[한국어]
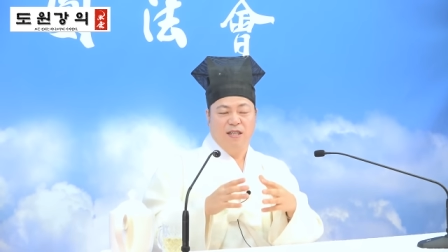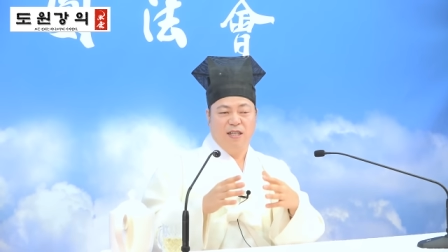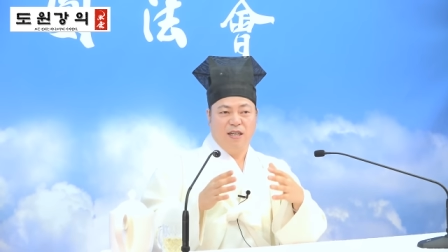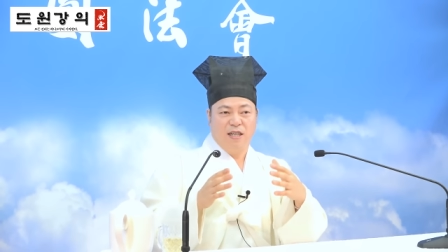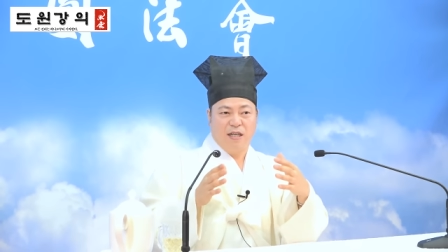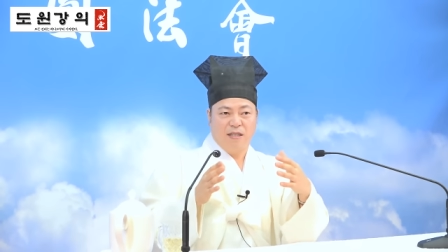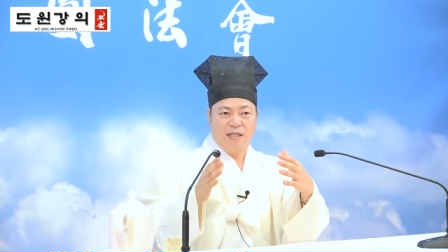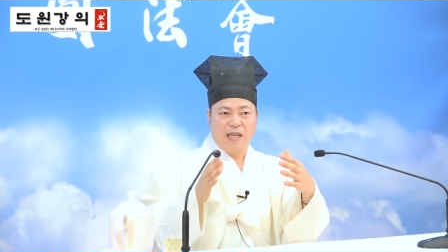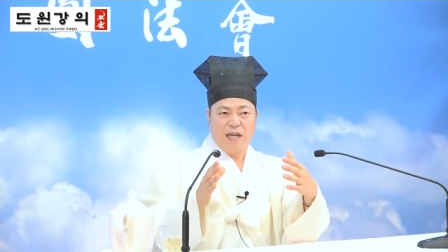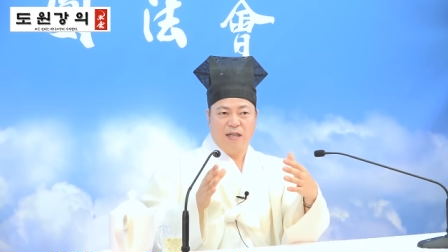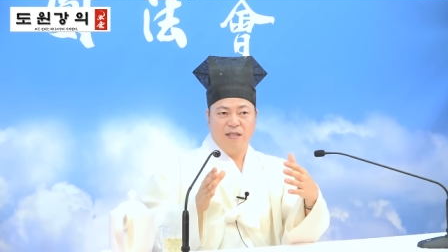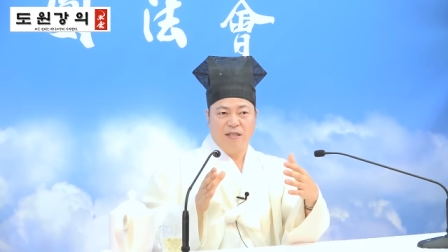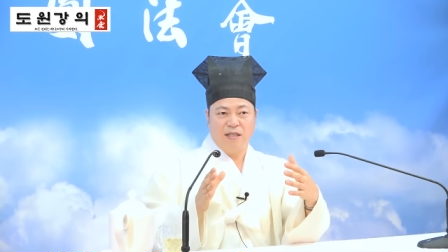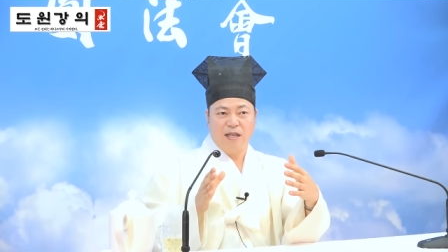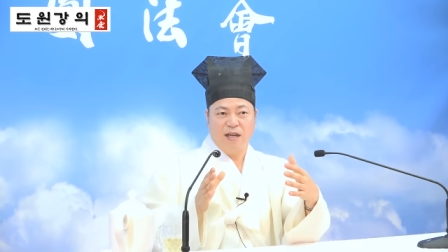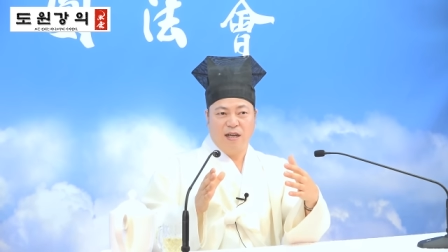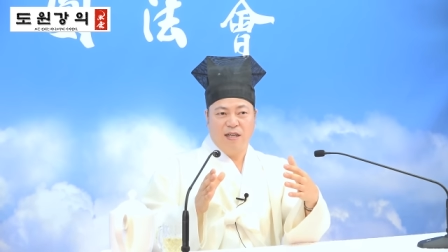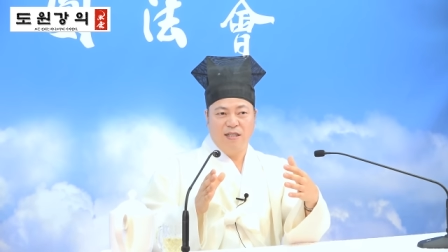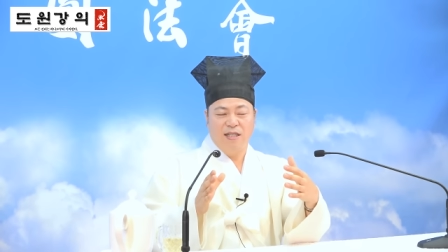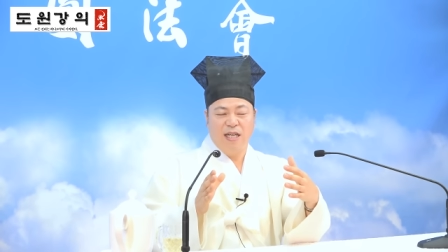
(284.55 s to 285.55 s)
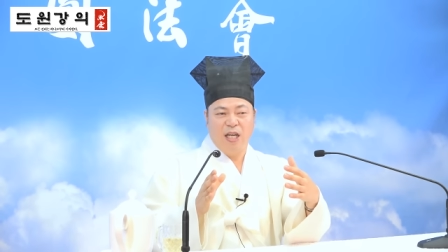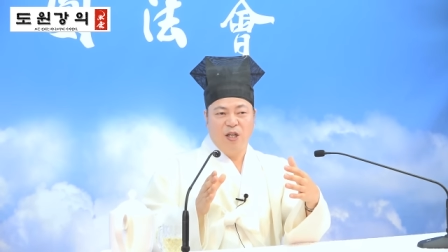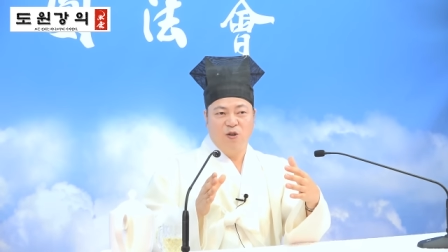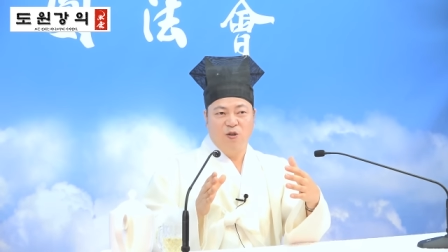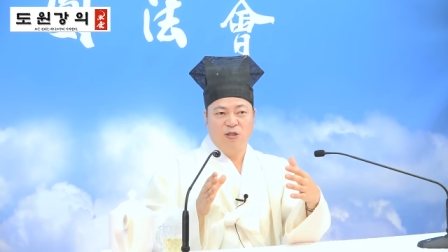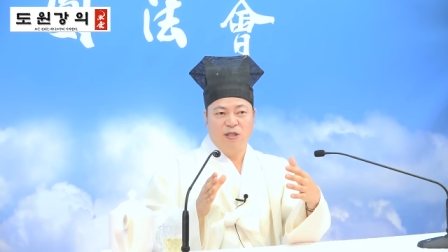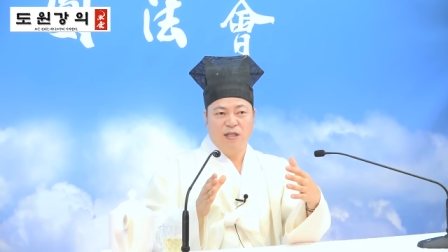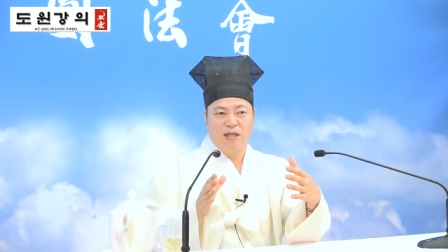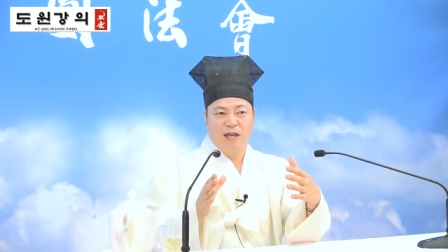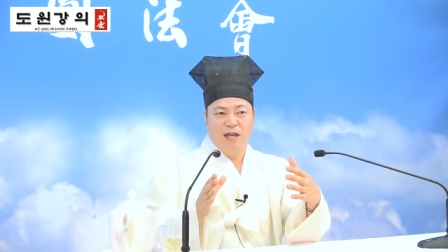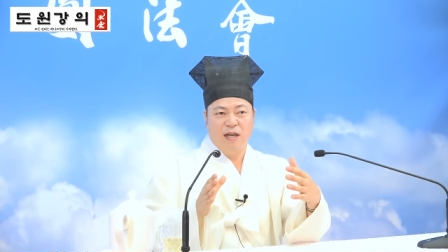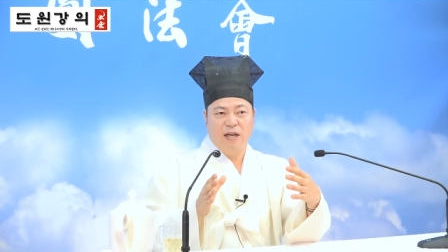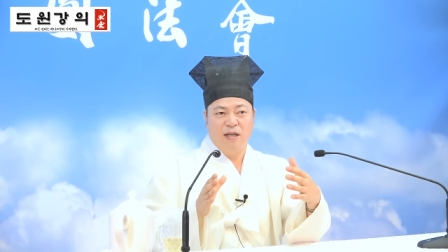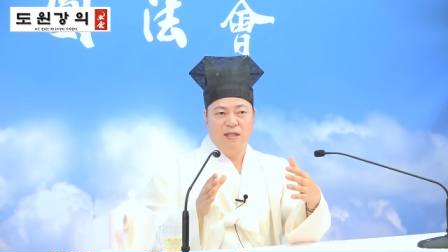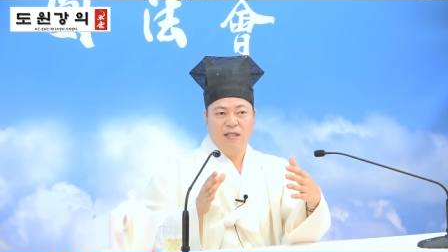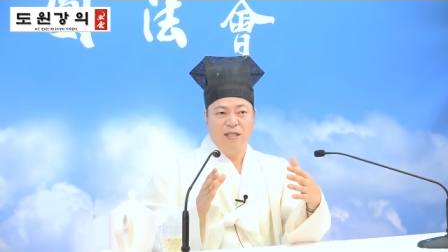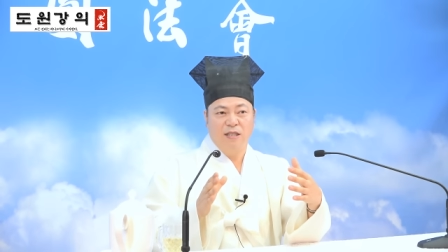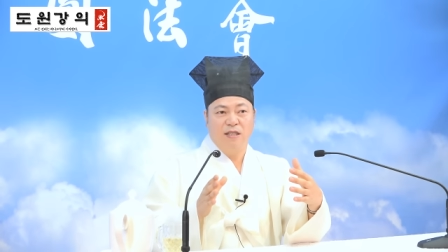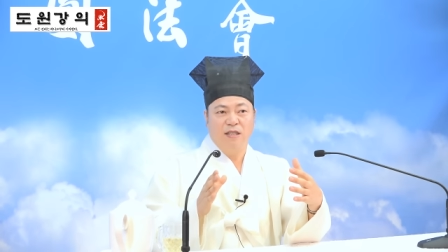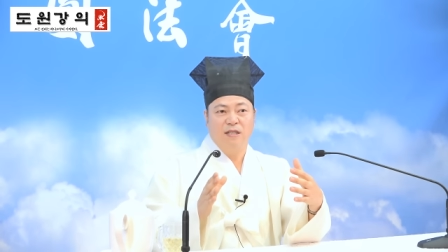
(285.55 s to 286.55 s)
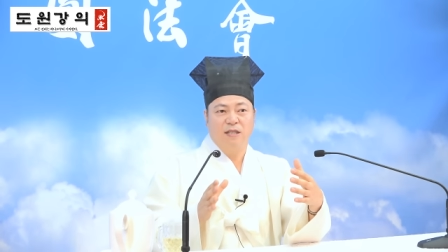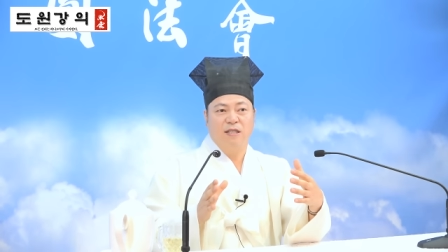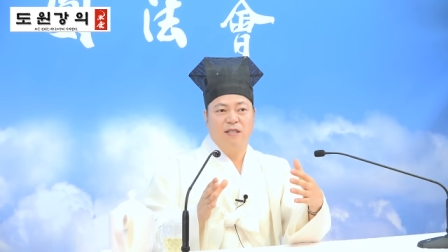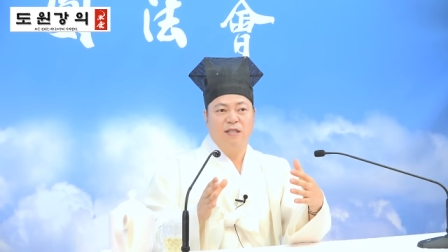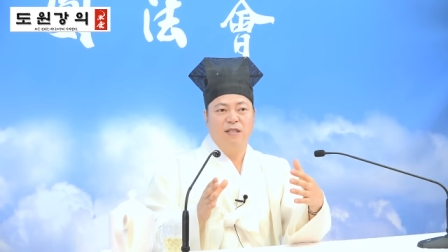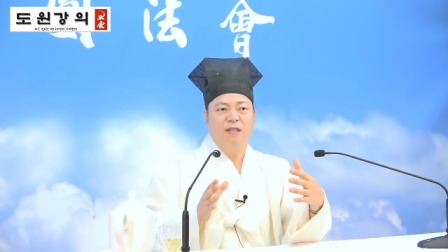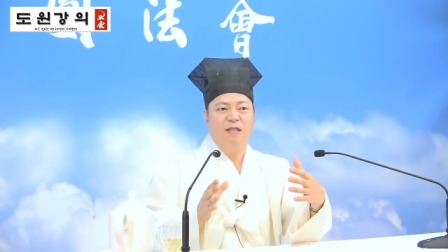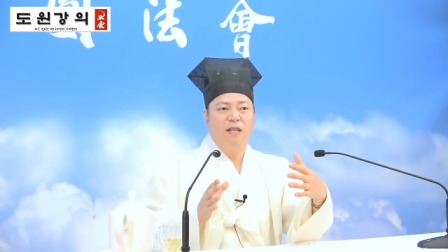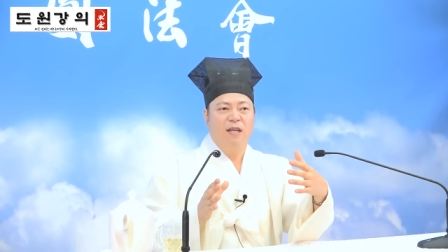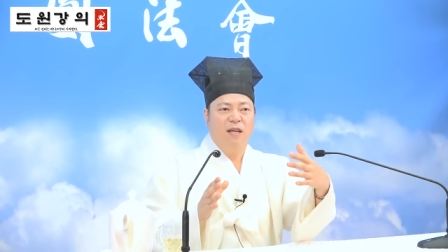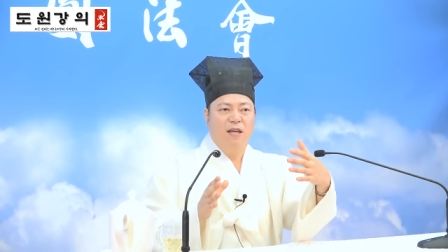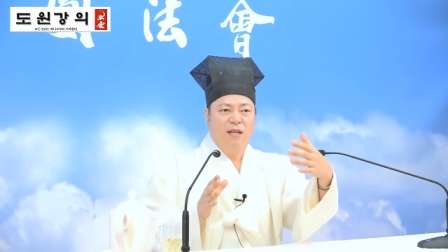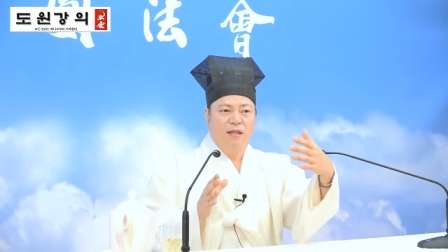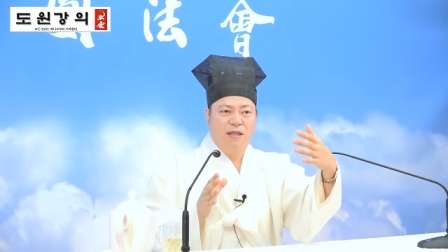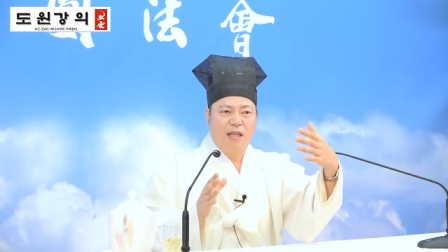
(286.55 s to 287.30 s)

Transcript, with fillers: 그러니까 상생하는 에너지라는 뜻은